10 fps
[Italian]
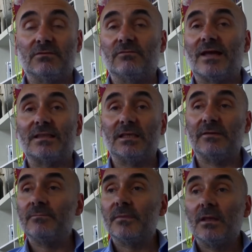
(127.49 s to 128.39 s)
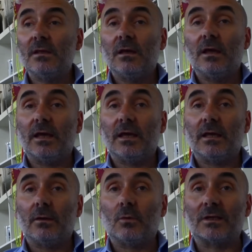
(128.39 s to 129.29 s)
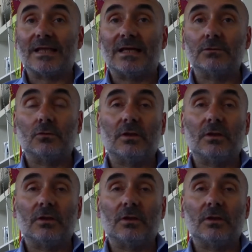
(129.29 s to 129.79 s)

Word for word: Infatti, eh, guardando